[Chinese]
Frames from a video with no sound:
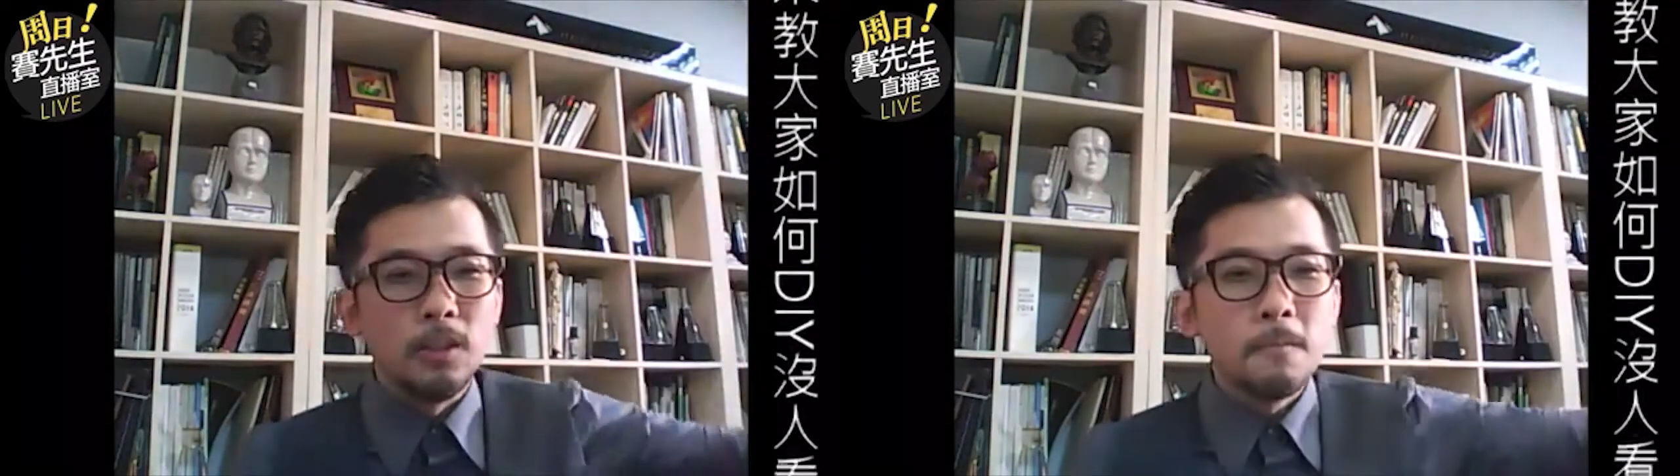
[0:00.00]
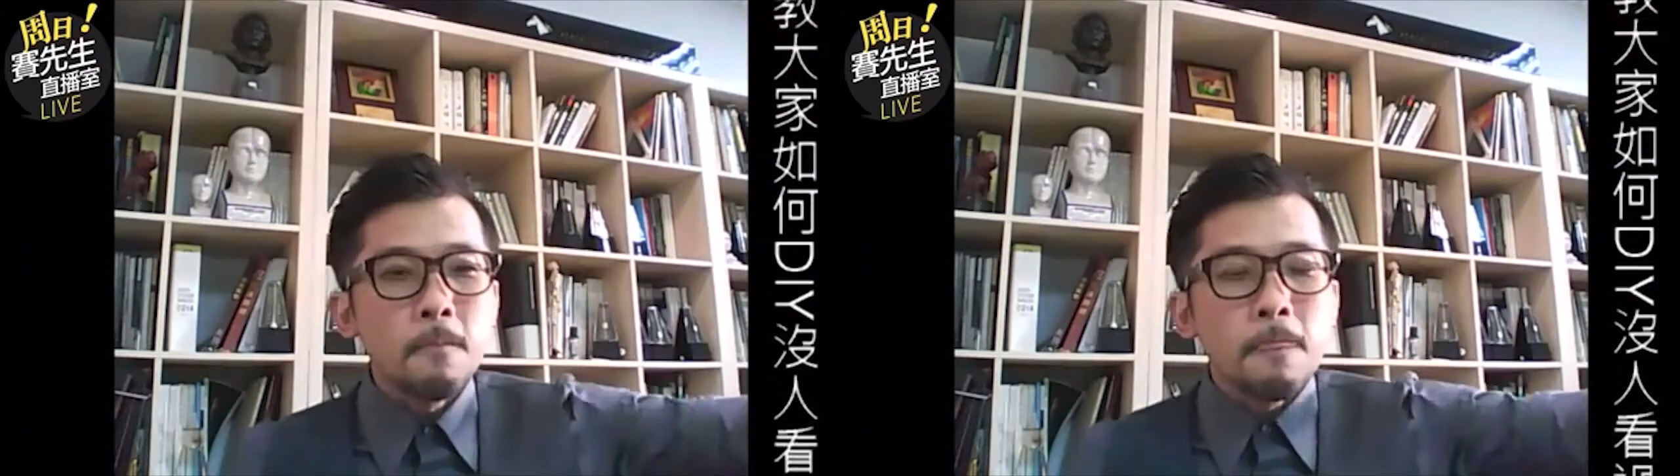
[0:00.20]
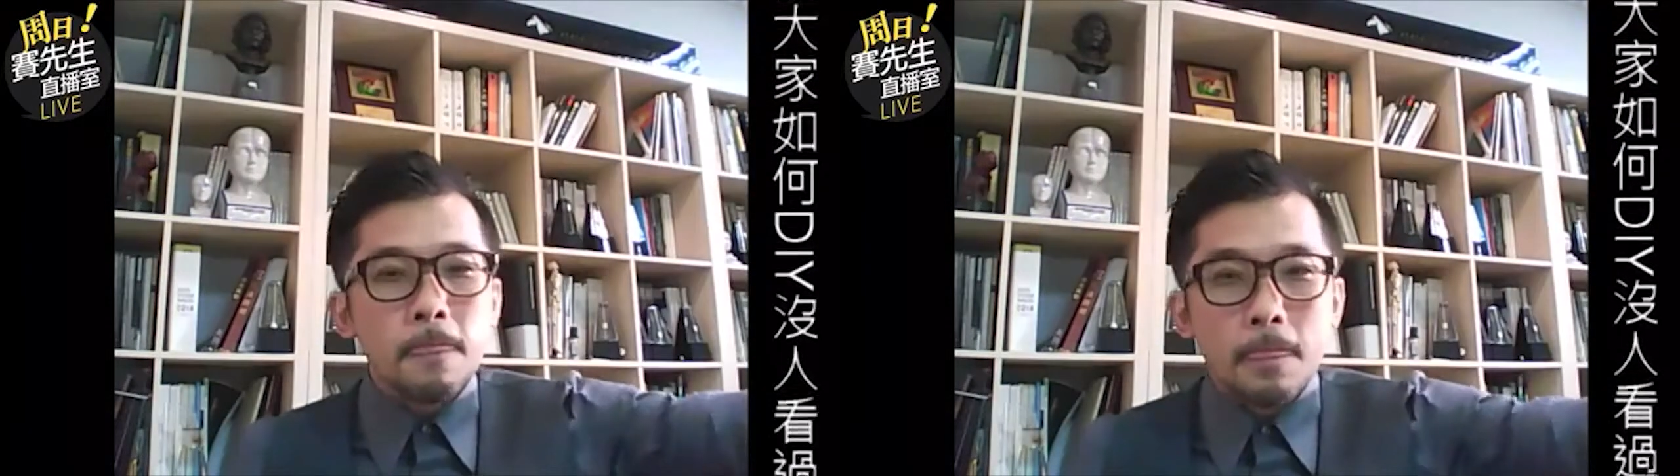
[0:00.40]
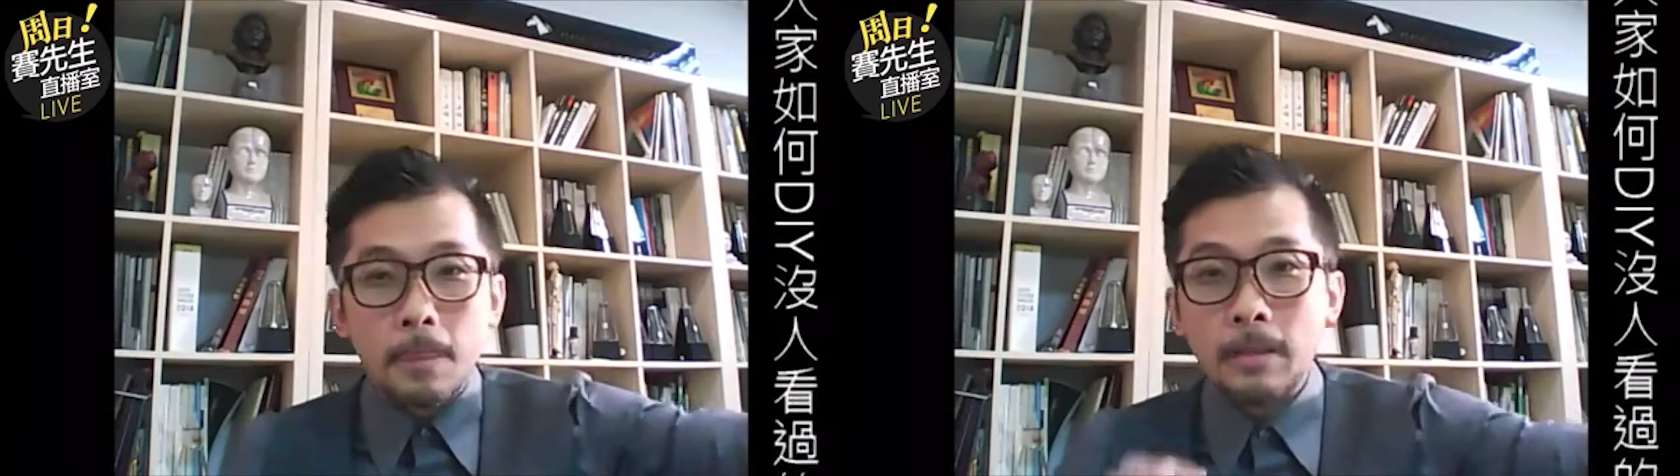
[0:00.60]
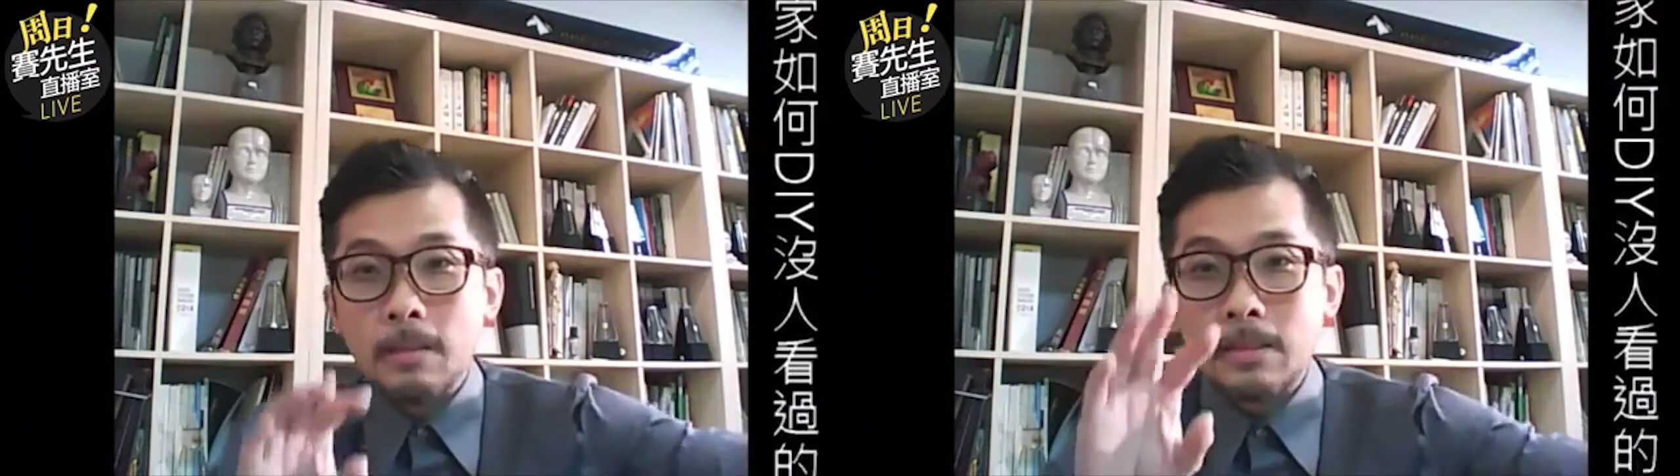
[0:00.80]
以
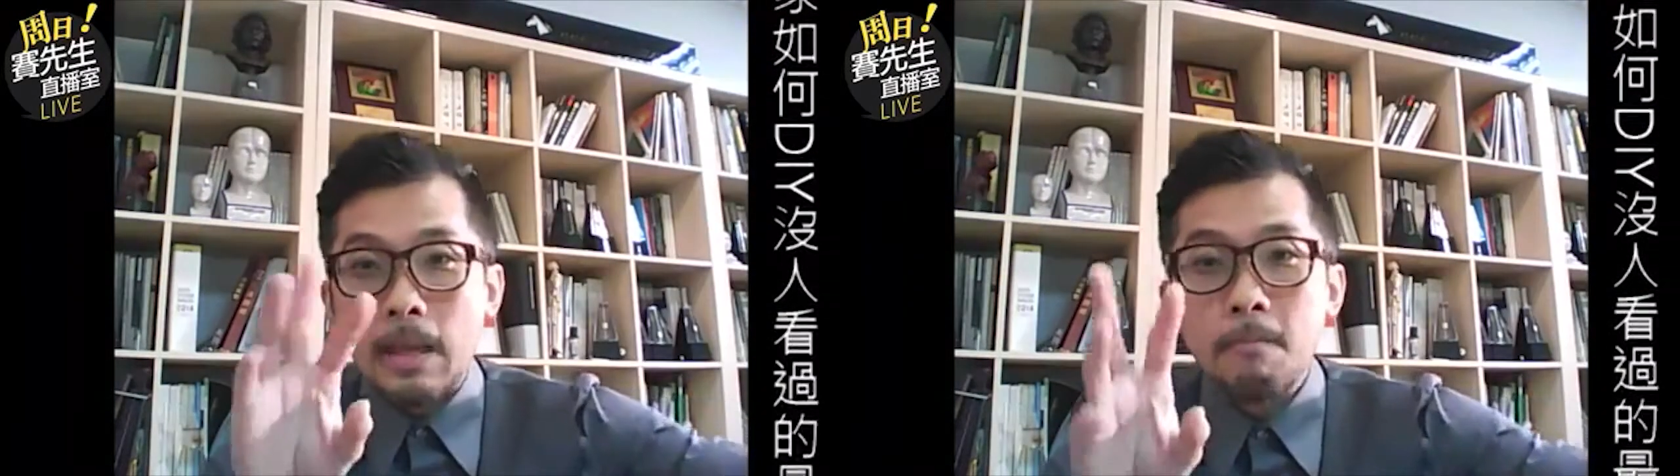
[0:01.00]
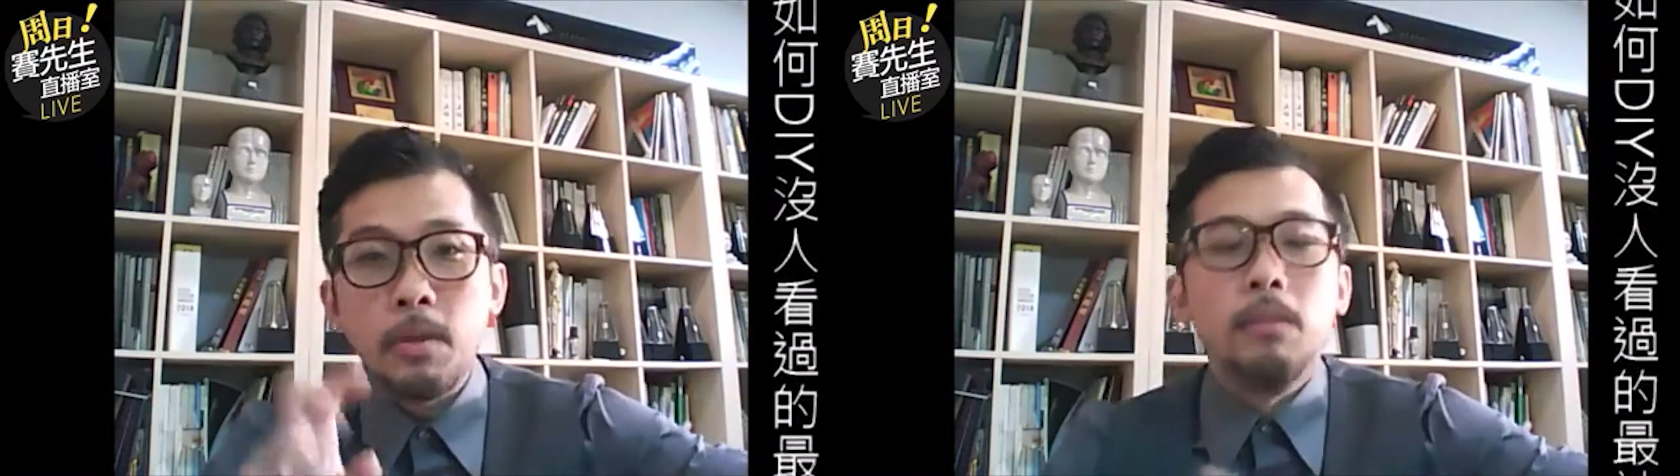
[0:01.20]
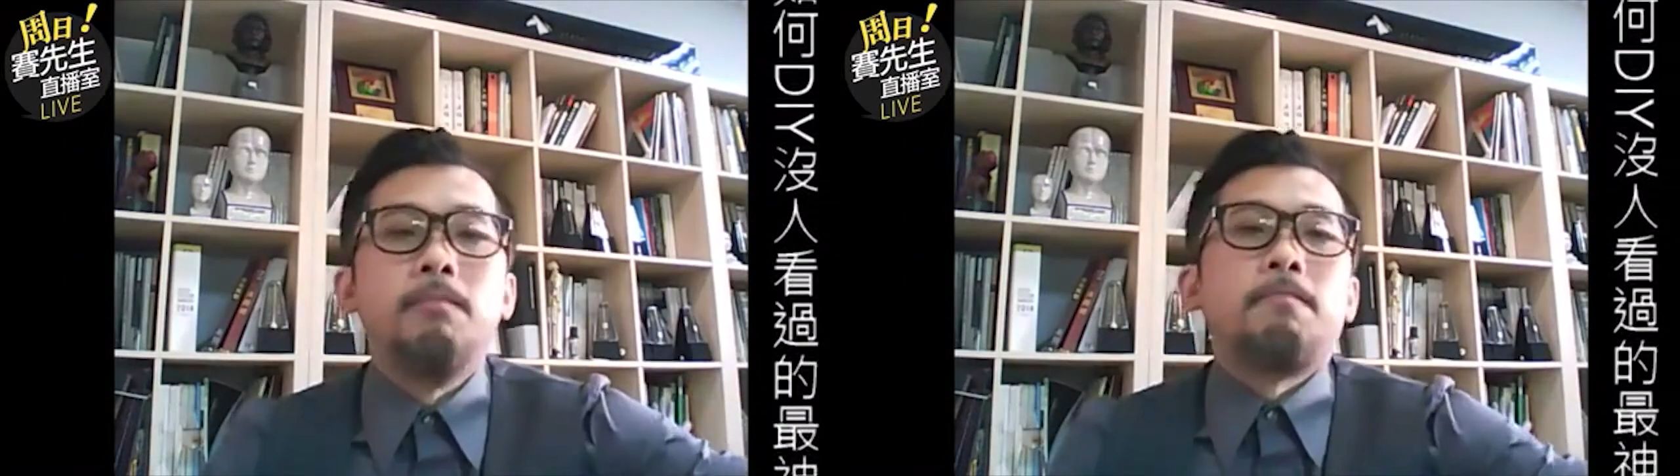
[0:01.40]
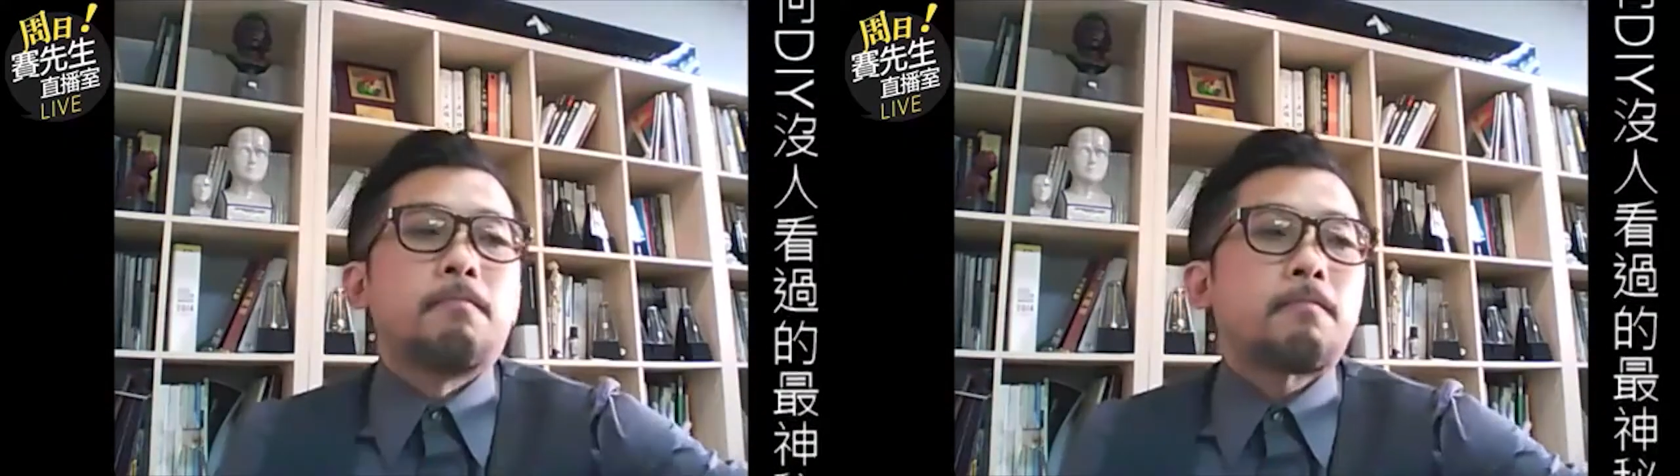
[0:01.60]
得到三片。